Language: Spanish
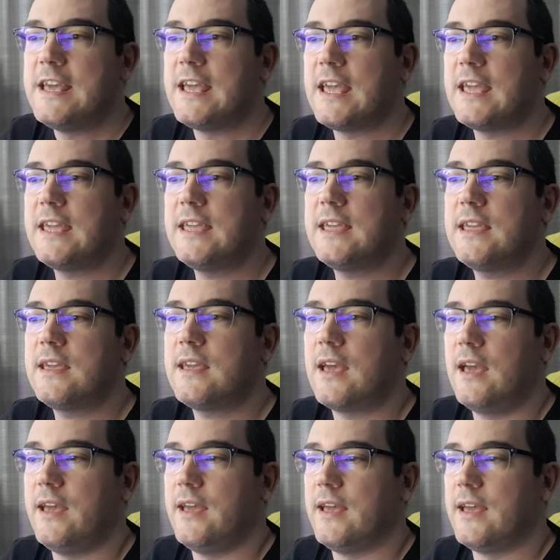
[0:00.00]
y
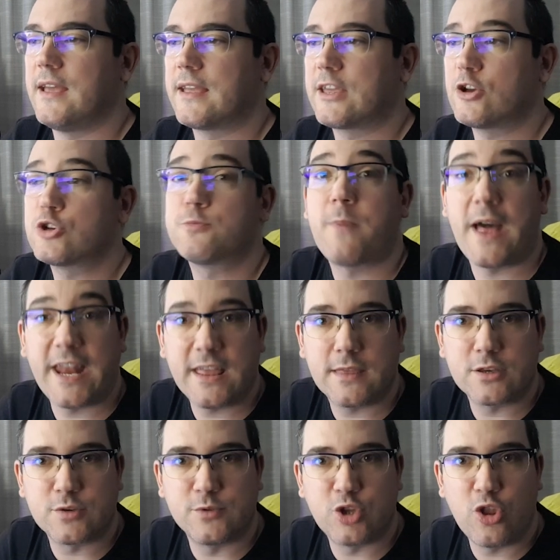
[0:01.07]
eh, qué os
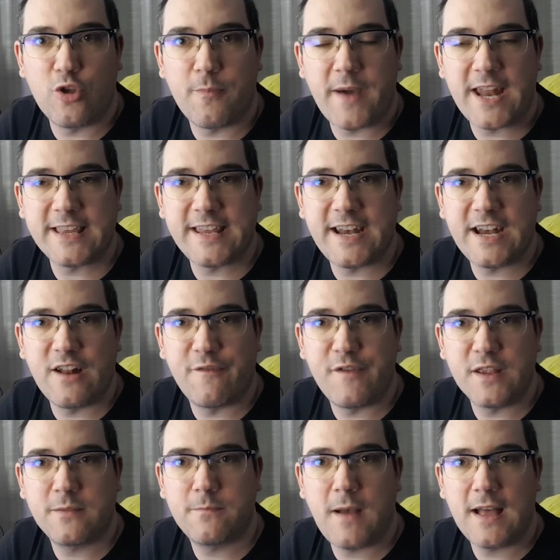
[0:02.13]
parece, sobre todo para tener el
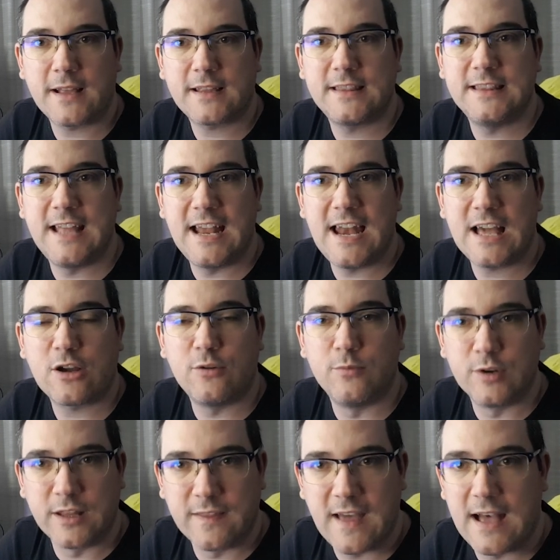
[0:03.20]
feedback de la
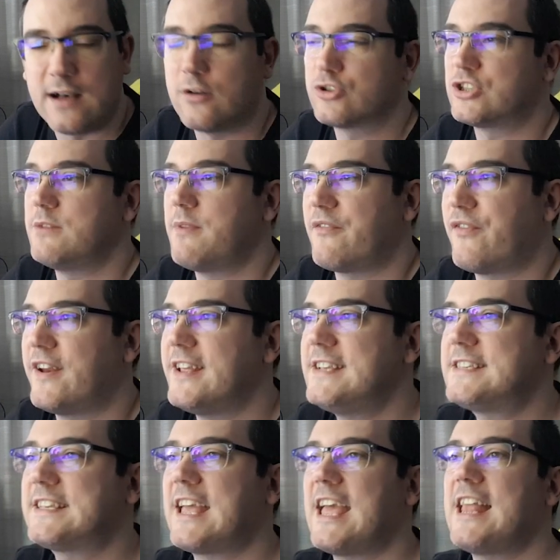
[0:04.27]
comunidad o si
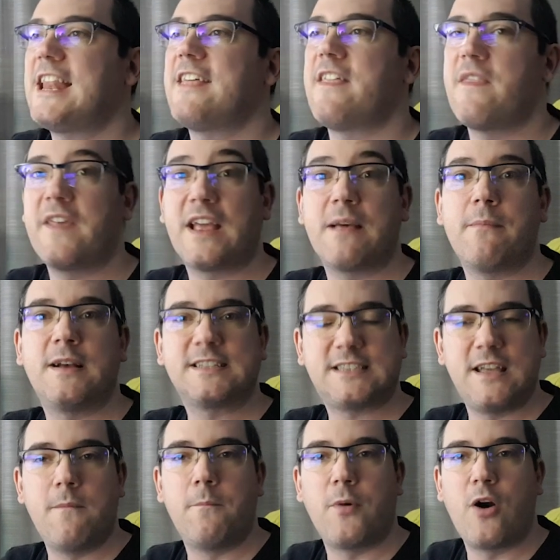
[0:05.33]
preferís que le dedique más
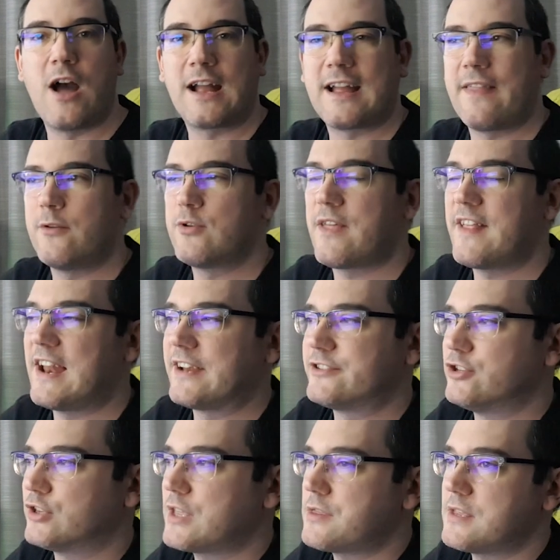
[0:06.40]
tiempo a cada una de las
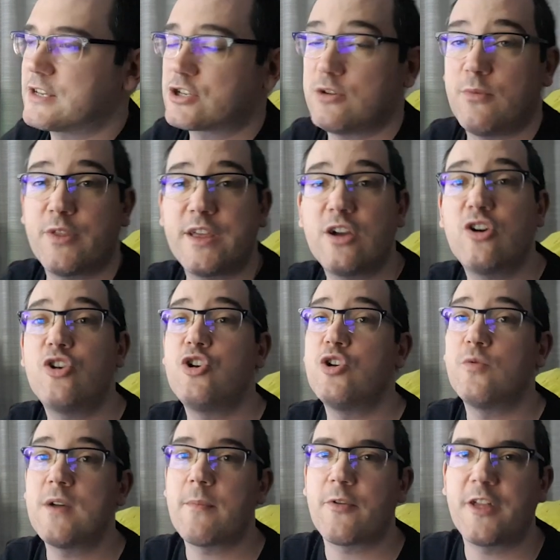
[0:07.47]
noticias. Como digo, no
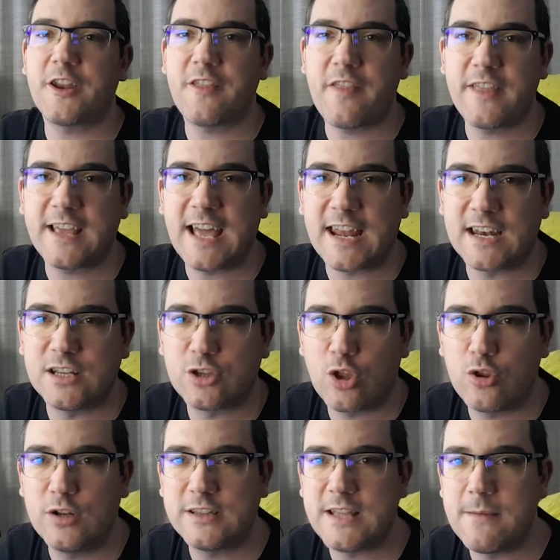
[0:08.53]
voy a poder dedicarle
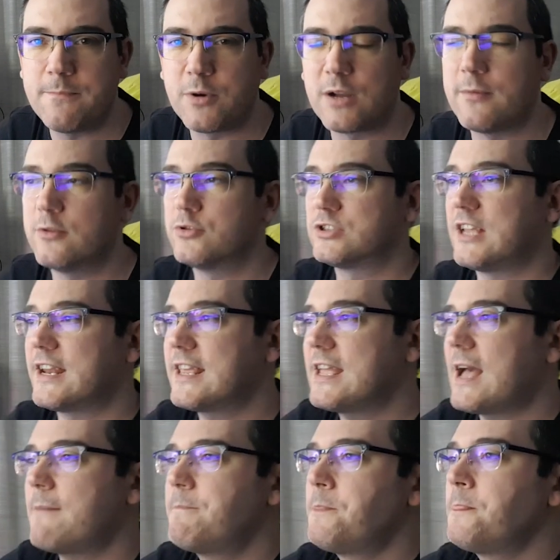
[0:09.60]
todo el tiempo que me
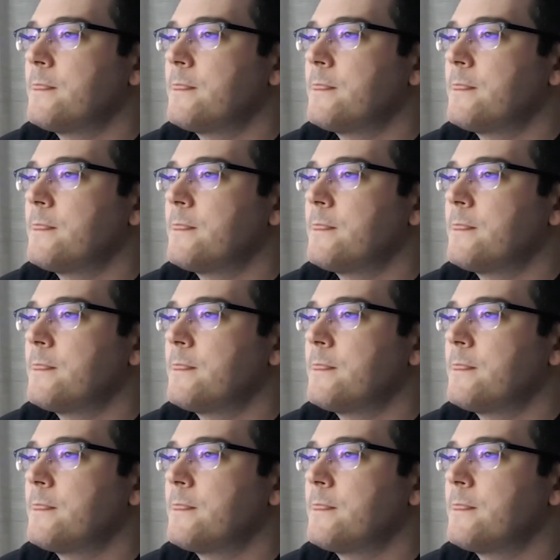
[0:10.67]
gustaría,